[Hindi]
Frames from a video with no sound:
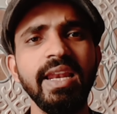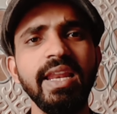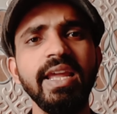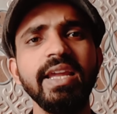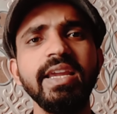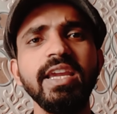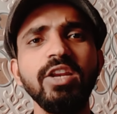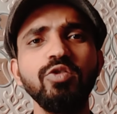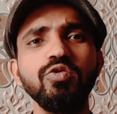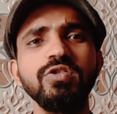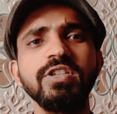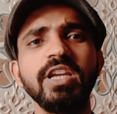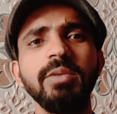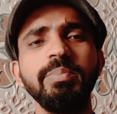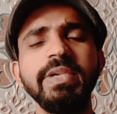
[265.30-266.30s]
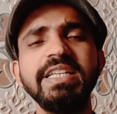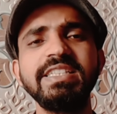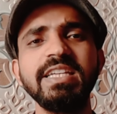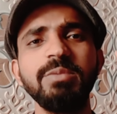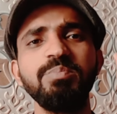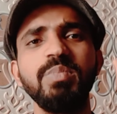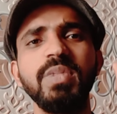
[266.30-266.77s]
लेकिन उसके
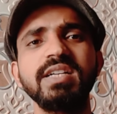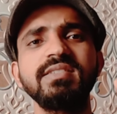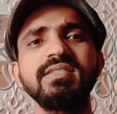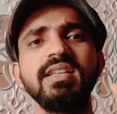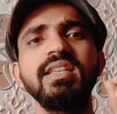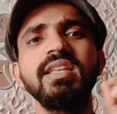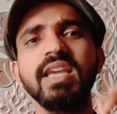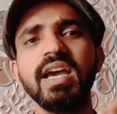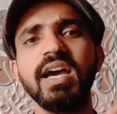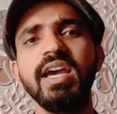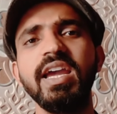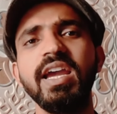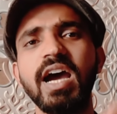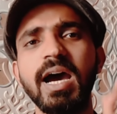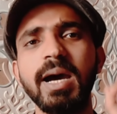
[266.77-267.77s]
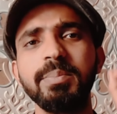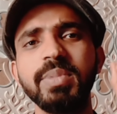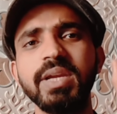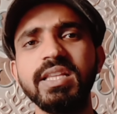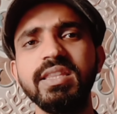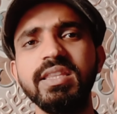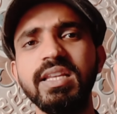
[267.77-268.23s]
पीछे मकसद क्या है
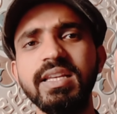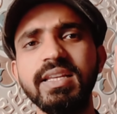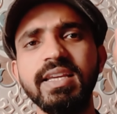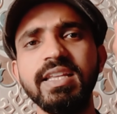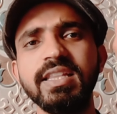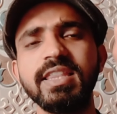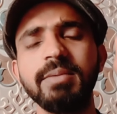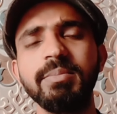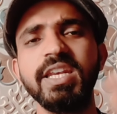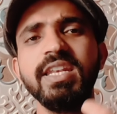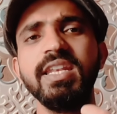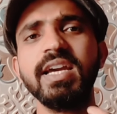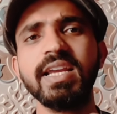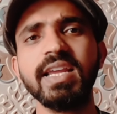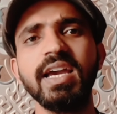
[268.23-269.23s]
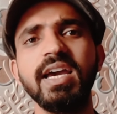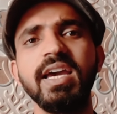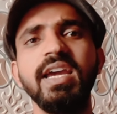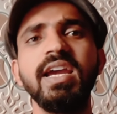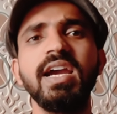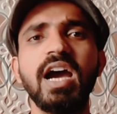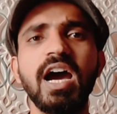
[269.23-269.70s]
आपके दिल की तमन्ना क्या
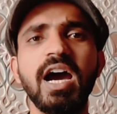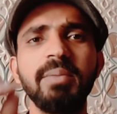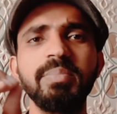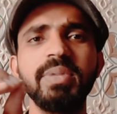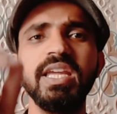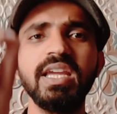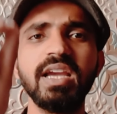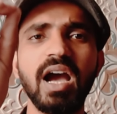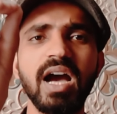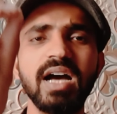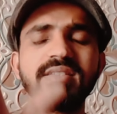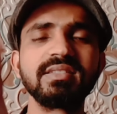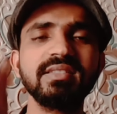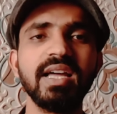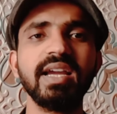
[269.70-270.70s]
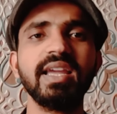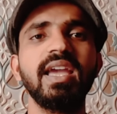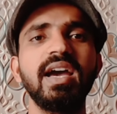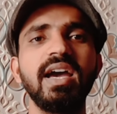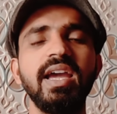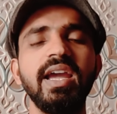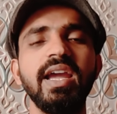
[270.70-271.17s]
है आपकी आस्था
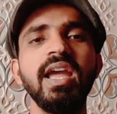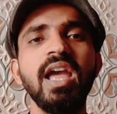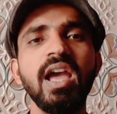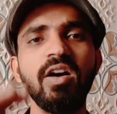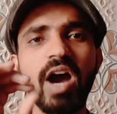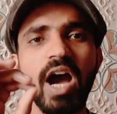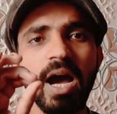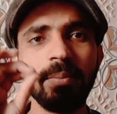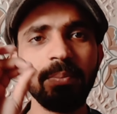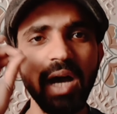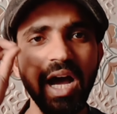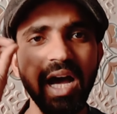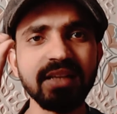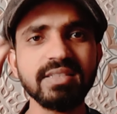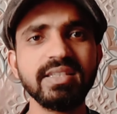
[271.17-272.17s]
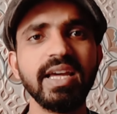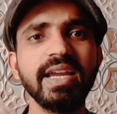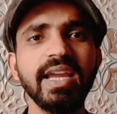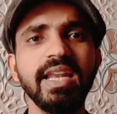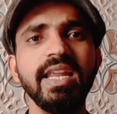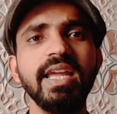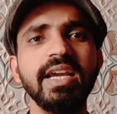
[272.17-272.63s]
क्या है आप आस्था
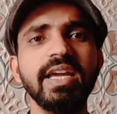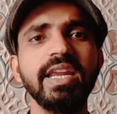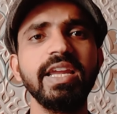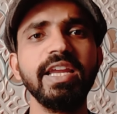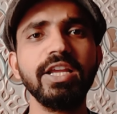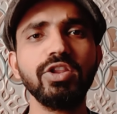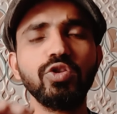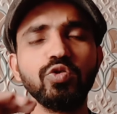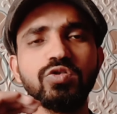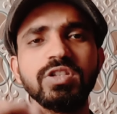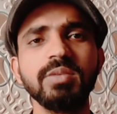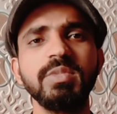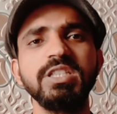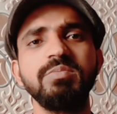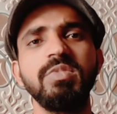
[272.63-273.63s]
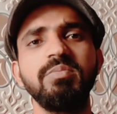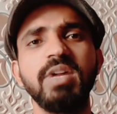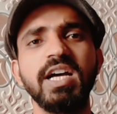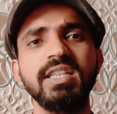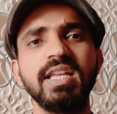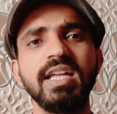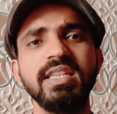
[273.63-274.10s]
के लिए करेंगे तो समझ में
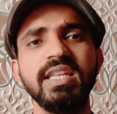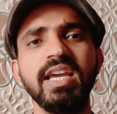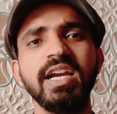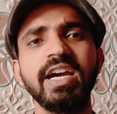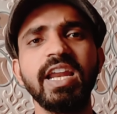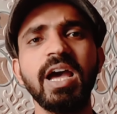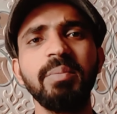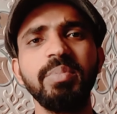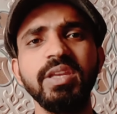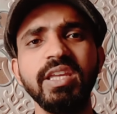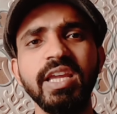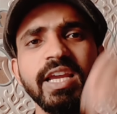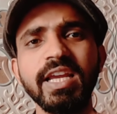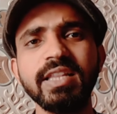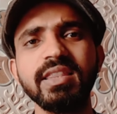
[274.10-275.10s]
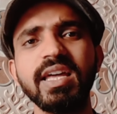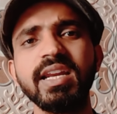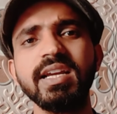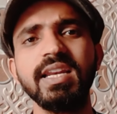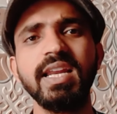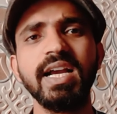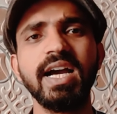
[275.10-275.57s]
बात आती है अगर आप ये
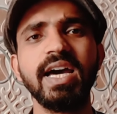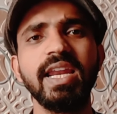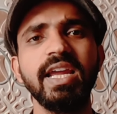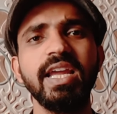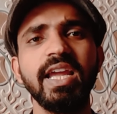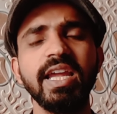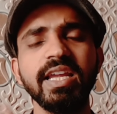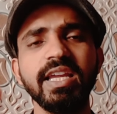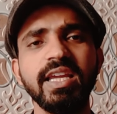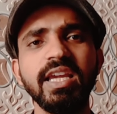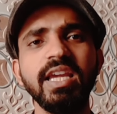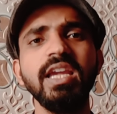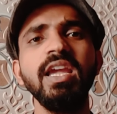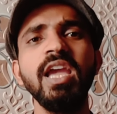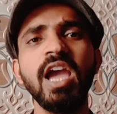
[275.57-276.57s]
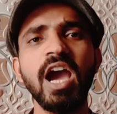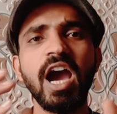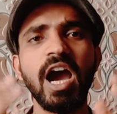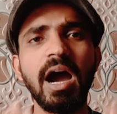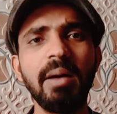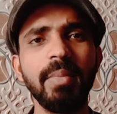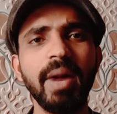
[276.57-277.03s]
तर्क लगा रहे हैं कि
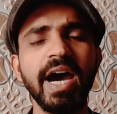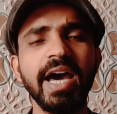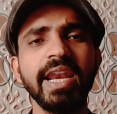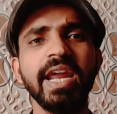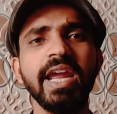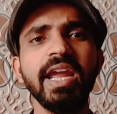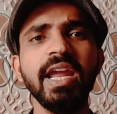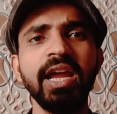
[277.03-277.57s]
हमारे